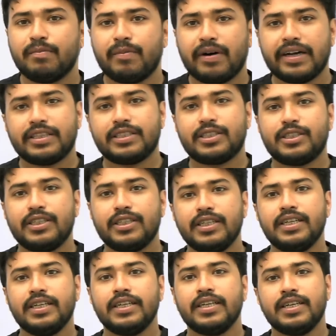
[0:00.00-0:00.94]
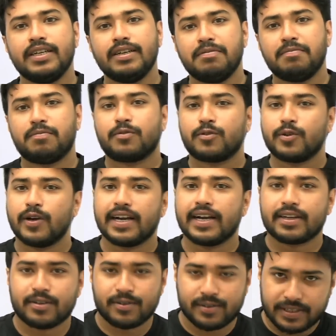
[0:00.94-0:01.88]
পাঁচটি প্রয়াগ
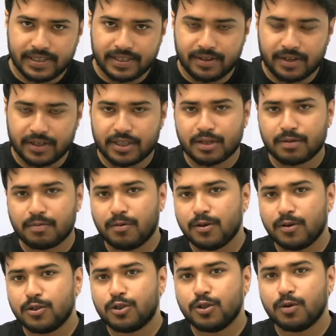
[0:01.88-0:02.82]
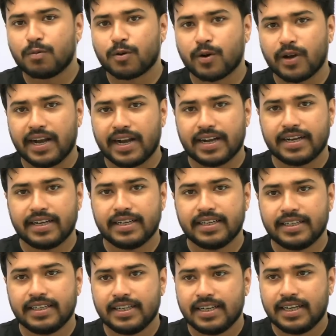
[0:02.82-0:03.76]
রয়েছে অর্থাৎ পঞ্চপ্রয়াগ
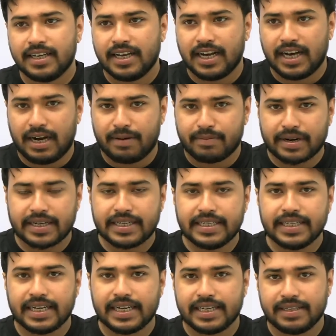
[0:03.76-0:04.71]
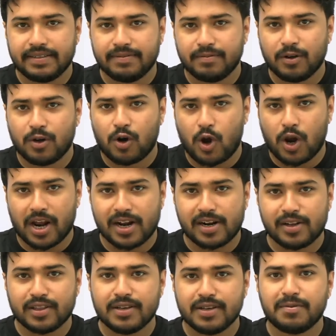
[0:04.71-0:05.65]
আমরা কি জানি
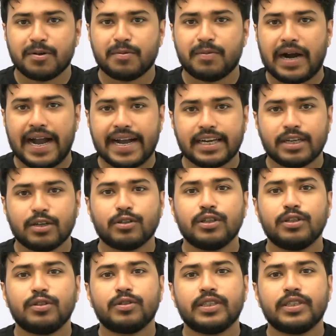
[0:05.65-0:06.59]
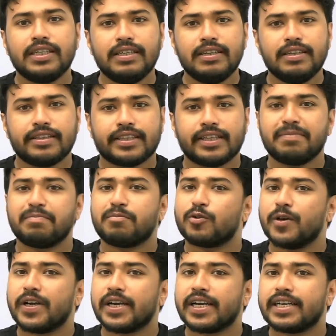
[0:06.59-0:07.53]
অলকানন্দা এবং ভাগীরথী নদী
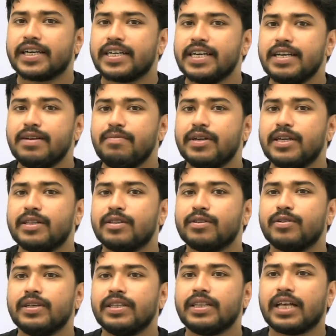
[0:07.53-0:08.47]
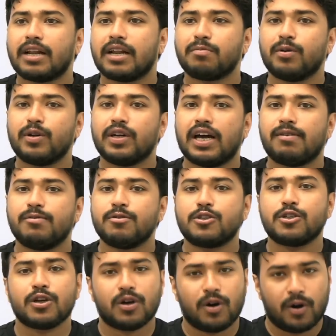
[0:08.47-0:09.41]
দেবপ্রয়াগে গিয়ে মিলিত হয়ে তারপর নাম
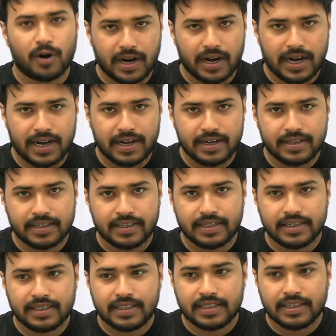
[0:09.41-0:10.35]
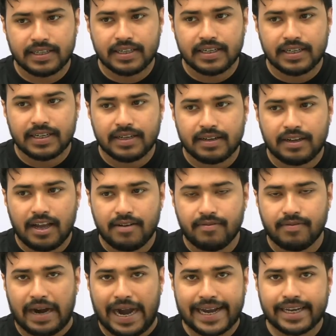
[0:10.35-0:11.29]
হচ্ছে গঙ্গা এই
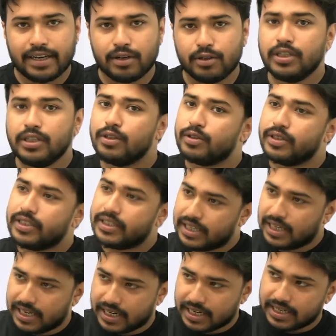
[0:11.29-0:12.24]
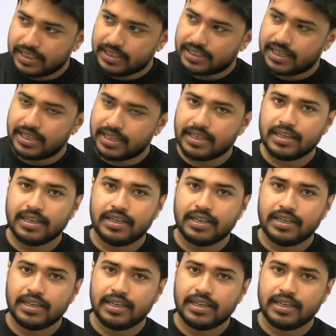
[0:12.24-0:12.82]
ভাগীরথী নদীটা আর কি সেই